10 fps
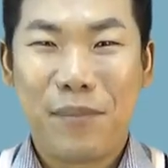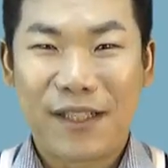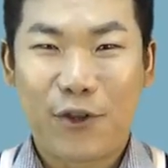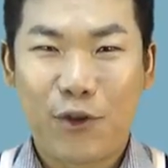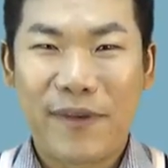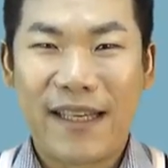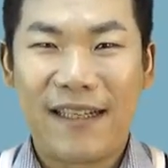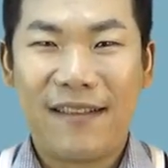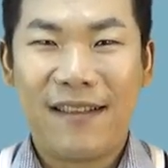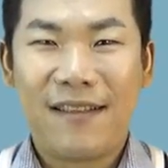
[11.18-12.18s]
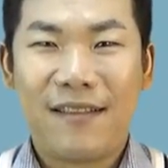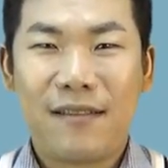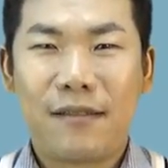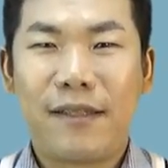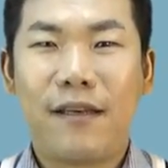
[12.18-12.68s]
박찬웅입니다.
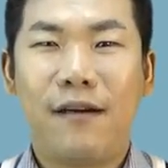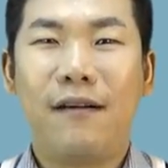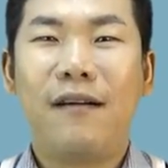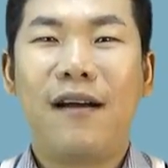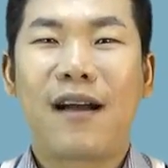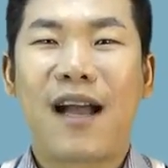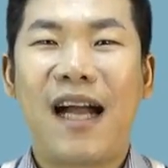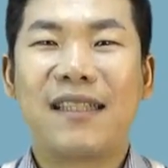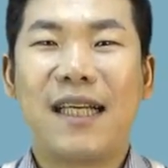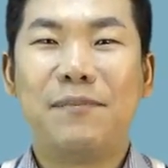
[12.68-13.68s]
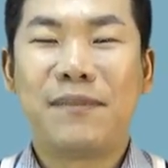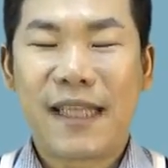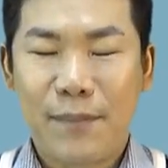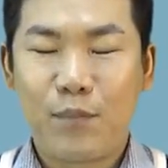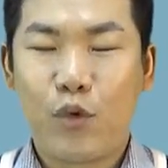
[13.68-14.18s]
드디어 강남
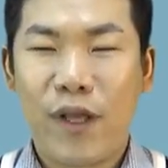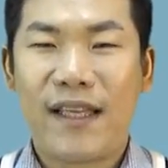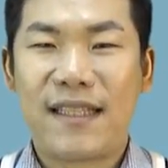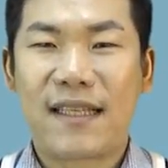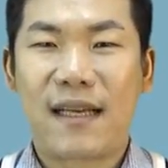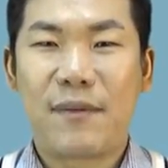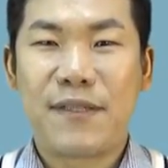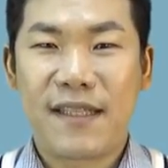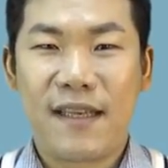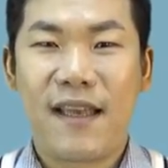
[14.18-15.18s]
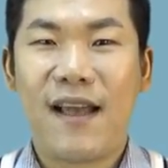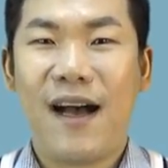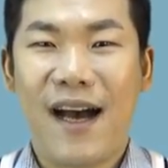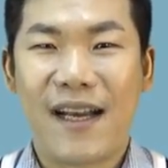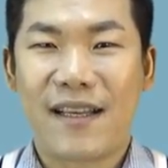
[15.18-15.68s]
3구의 집값이
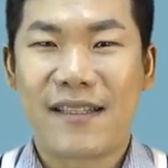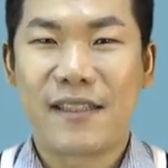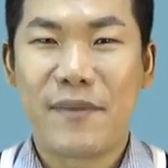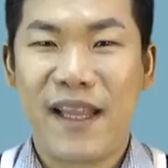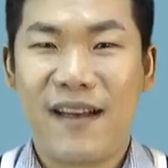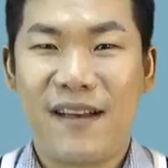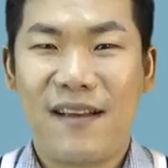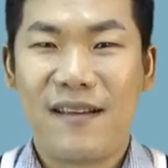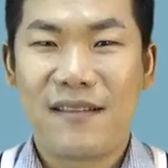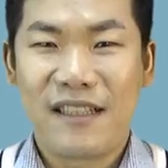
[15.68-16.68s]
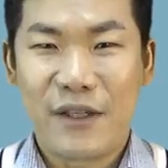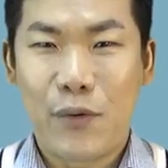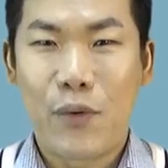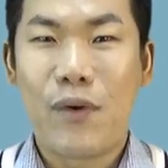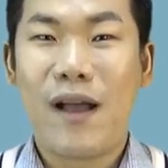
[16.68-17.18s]
하락했습니다.
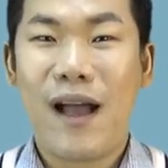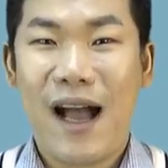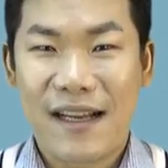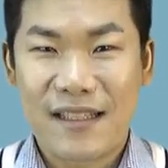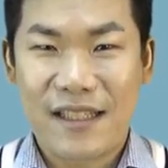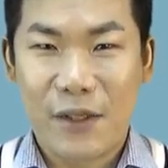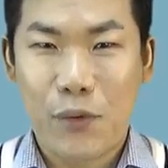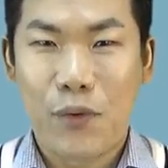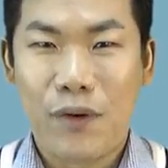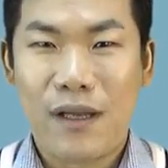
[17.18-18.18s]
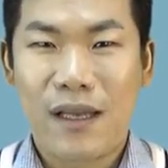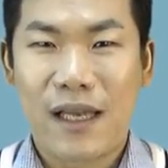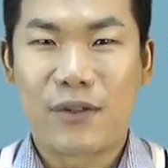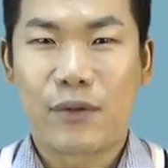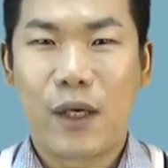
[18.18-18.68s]
그리고 악재도
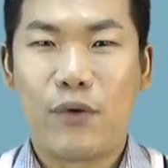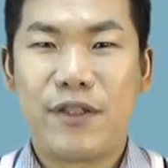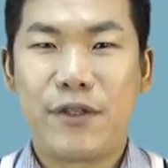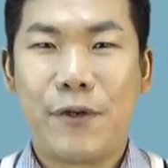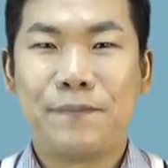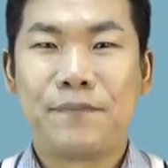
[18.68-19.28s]
계속되고 있죠.